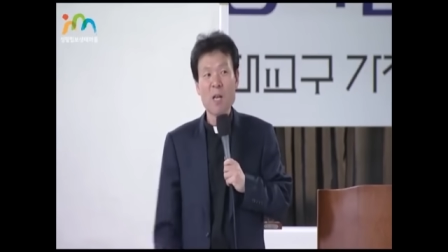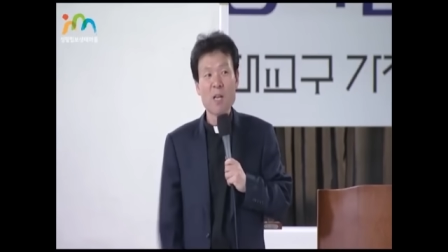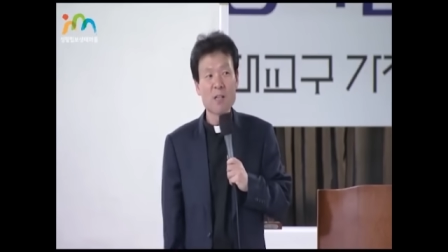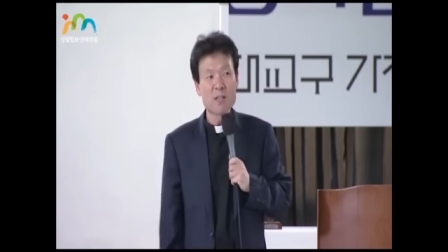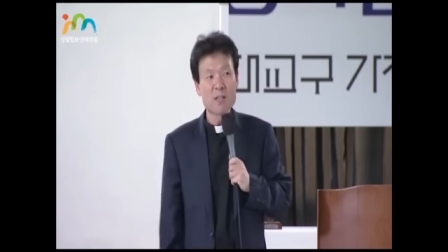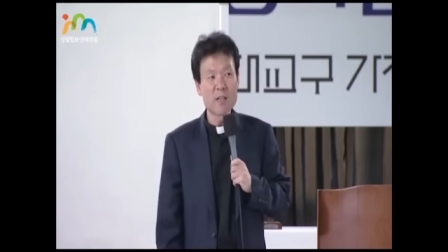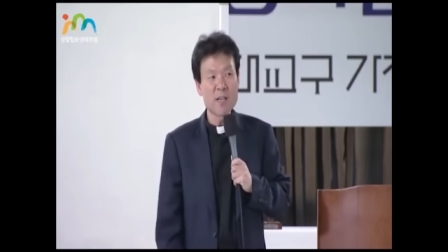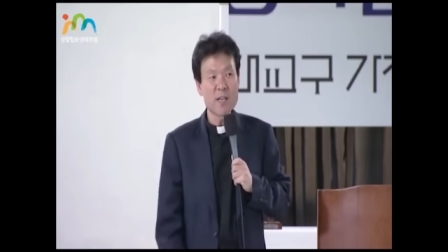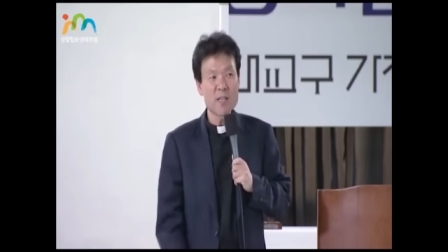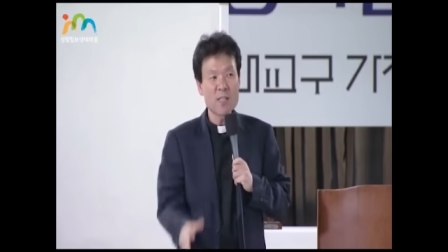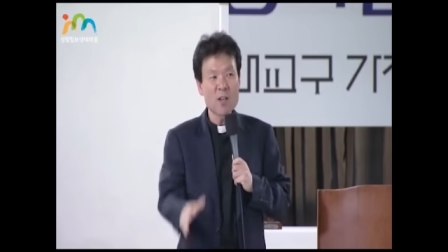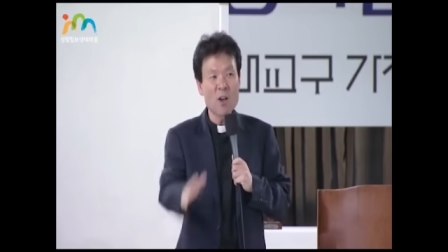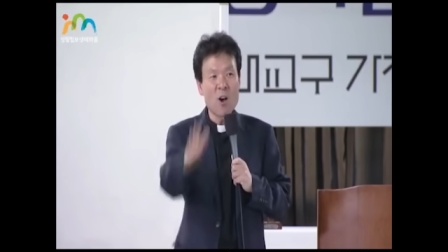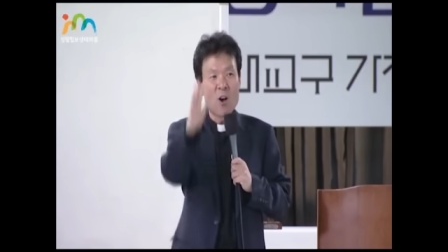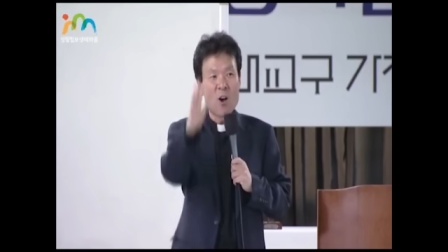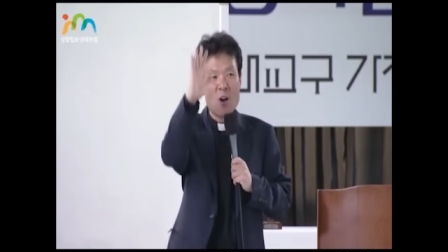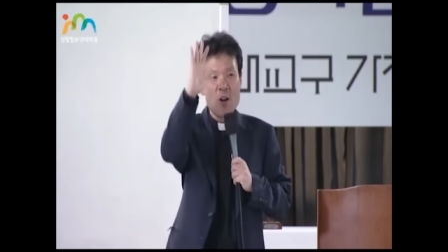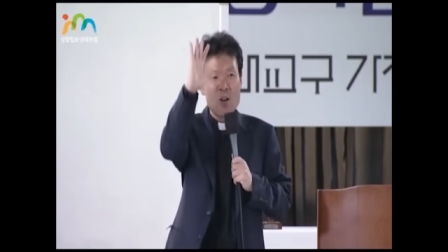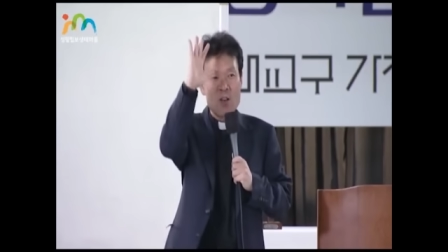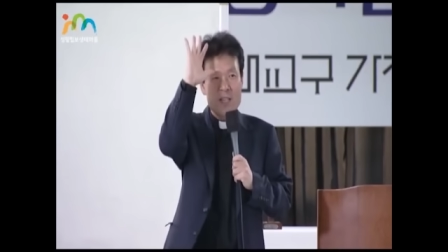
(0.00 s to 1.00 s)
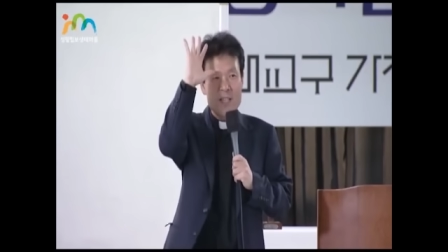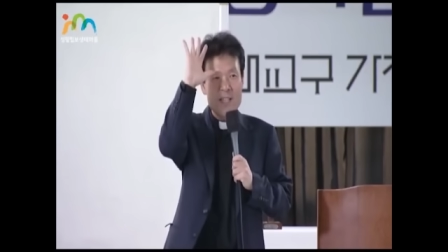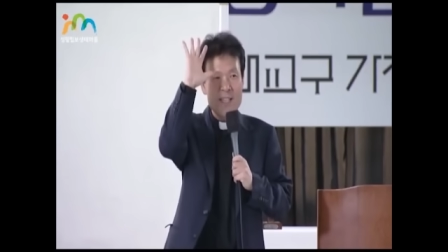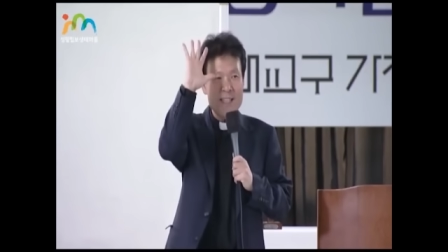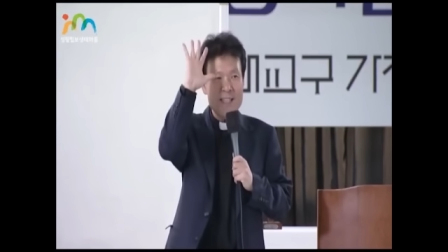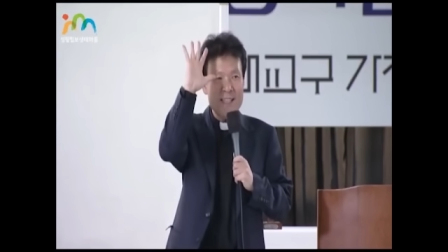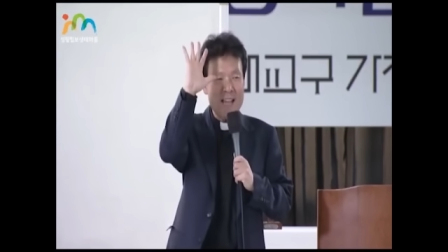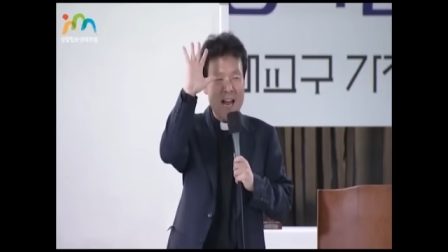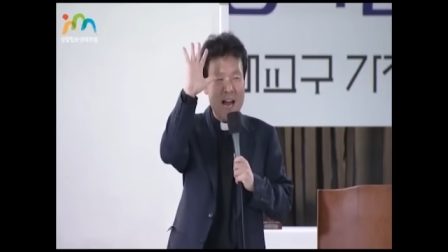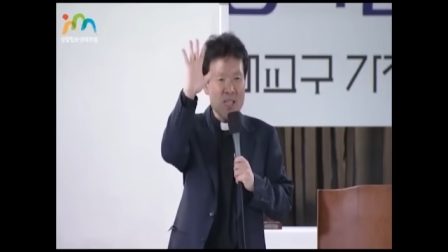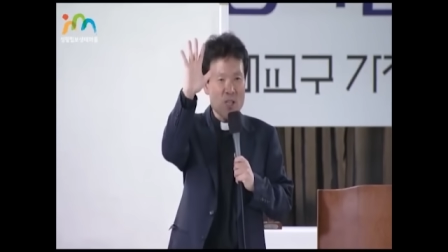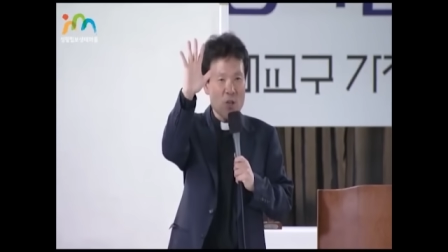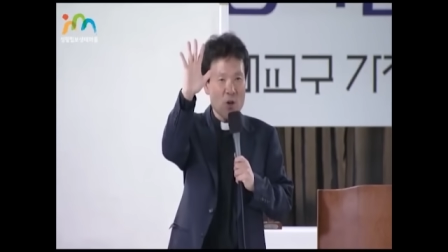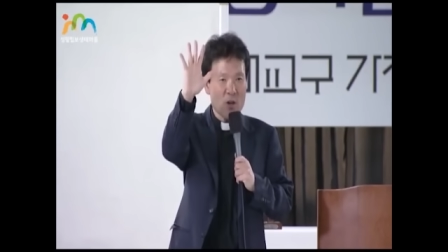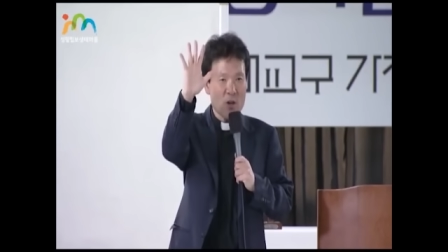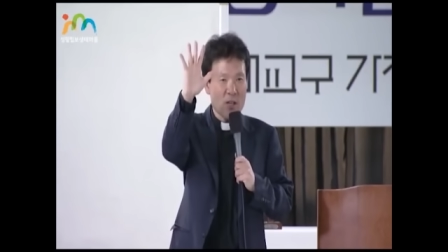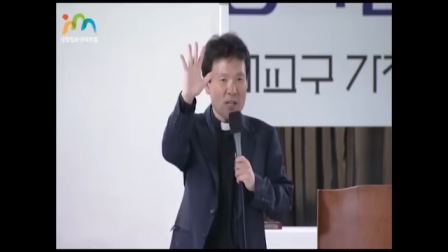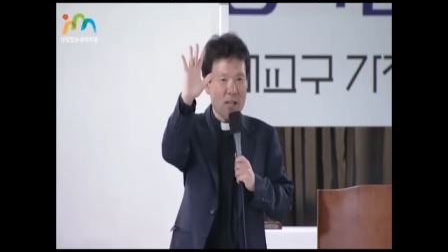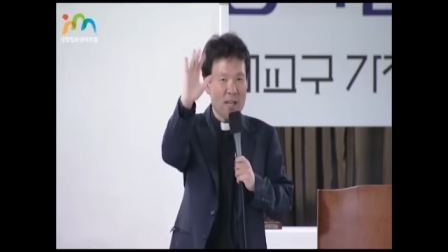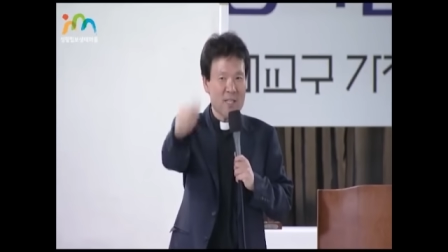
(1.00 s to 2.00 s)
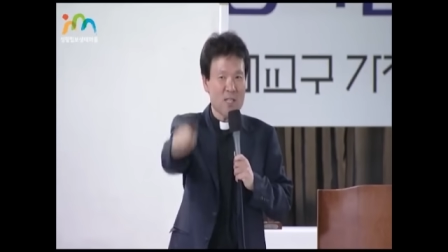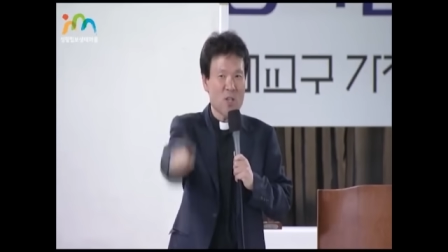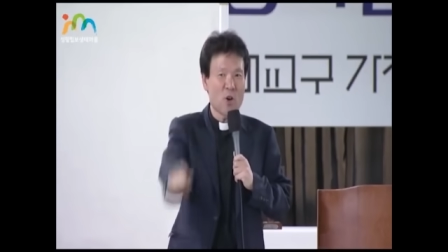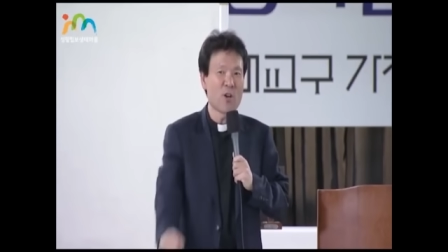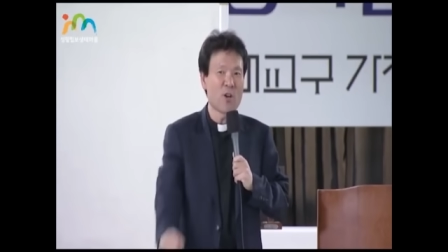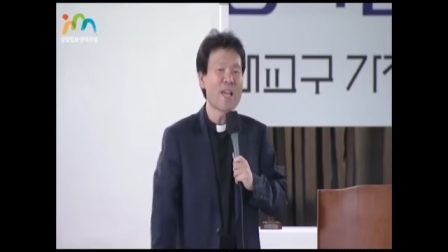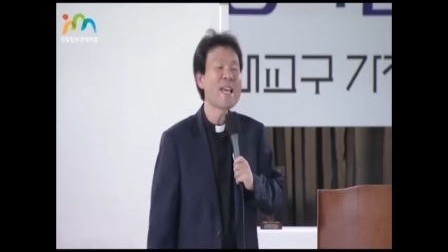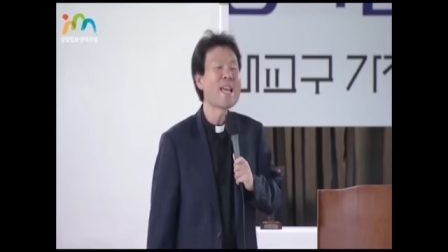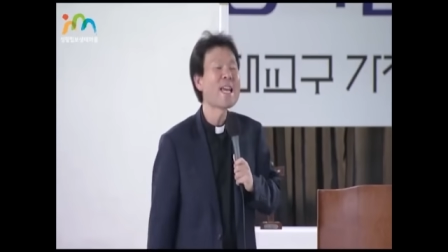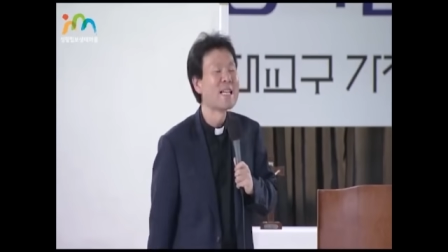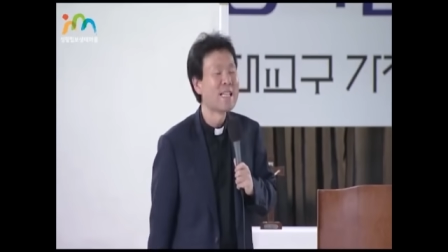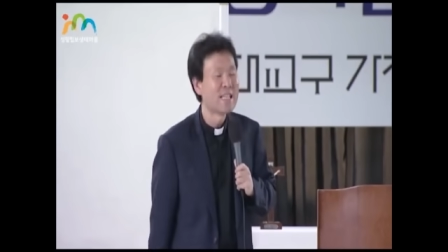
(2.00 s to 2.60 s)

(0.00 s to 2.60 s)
그래서 이 다섯 개 성이